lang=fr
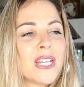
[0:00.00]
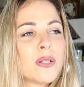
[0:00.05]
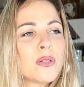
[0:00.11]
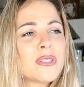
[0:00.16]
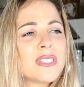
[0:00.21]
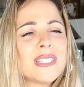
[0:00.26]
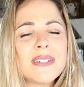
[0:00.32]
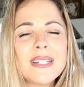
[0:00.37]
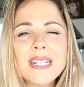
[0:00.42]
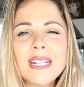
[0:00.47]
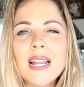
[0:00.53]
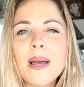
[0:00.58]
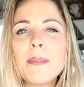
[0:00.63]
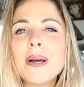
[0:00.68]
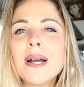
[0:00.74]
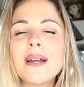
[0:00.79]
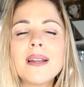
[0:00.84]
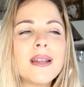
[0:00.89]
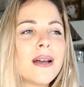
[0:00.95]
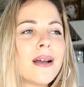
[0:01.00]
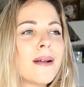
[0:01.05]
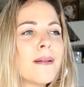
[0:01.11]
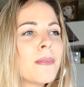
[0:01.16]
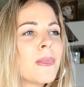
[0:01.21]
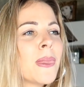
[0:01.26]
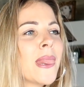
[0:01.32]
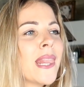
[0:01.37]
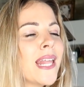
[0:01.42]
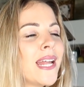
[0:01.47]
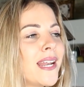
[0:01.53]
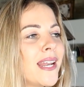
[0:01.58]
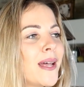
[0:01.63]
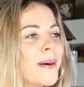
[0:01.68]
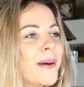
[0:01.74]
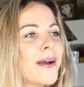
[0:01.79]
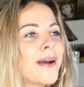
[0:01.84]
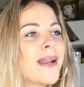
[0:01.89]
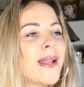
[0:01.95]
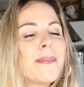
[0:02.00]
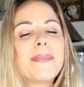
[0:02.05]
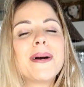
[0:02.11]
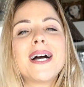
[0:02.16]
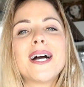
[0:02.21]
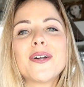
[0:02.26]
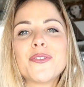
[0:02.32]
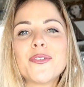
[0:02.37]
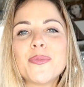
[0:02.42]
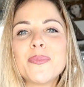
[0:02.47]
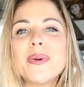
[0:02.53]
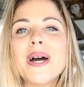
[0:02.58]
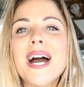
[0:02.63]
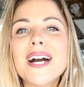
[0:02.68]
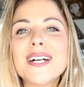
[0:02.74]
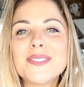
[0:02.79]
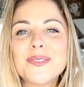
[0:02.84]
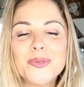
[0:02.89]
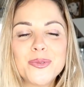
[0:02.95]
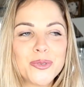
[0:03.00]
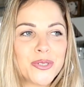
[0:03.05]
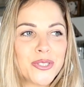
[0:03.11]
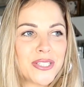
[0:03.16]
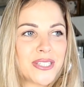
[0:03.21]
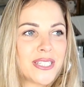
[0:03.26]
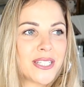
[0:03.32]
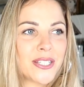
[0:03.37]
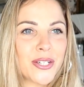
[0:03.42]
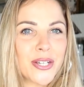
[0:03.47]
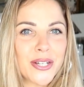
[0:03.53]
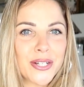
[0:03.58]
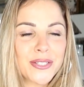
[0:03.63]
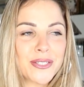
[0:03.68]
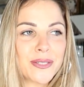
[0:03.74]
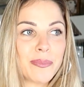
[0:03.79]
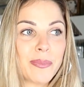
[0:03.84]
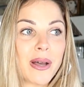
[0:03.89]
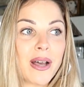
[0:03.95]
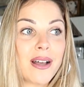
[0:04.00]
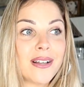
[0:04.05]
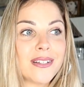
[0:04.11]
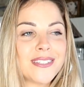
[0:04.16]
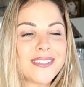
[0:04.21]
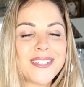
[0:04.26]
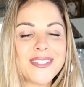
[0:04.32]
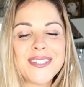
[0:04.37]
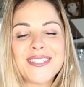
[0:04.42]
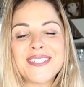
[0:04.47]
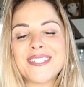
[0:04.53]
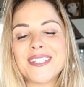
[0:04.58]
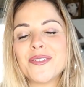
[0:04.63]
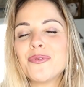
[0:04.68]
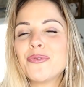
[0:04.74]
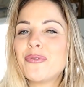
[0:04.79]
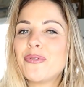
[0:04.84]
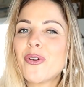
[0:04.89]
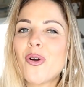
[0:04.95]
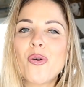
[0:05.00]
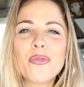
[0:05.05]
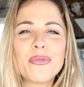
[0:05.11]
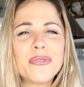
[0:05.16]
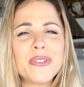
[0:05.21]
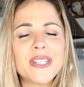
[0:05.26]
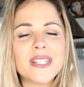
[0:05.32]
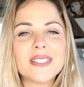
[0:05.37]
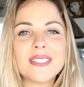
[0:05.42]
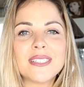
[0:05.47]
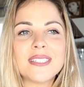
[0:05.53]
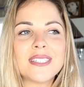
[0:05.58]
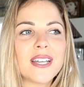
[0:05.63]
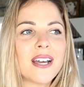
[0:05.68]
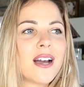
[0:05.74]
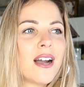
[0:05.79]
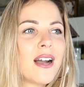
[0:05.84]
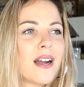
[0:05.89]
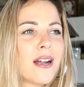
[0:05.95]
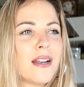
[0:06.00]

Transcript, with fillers: Donc c'est vrai que la, barre de Mars ou de sneakers, bah, ça nous fait envie, etc.